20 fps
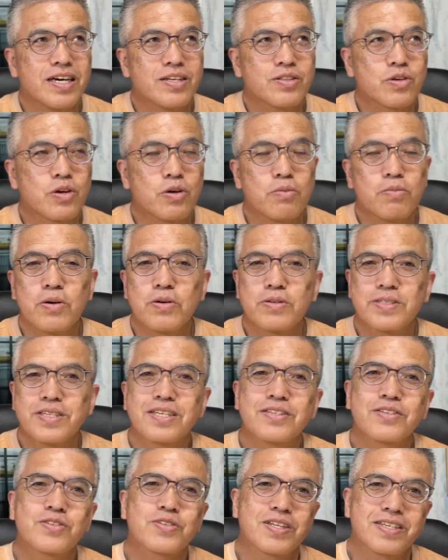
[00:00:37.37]
予防
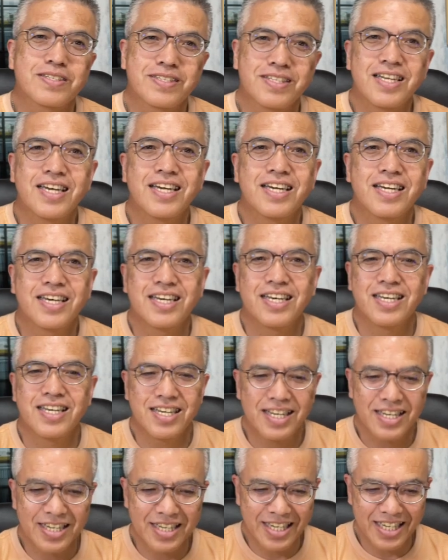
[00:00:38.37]
接種ですね、
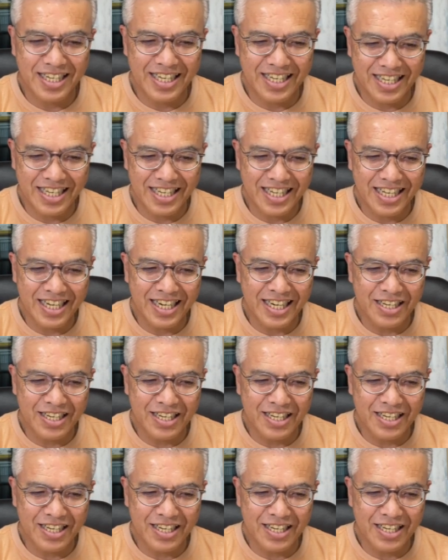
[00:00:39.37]
に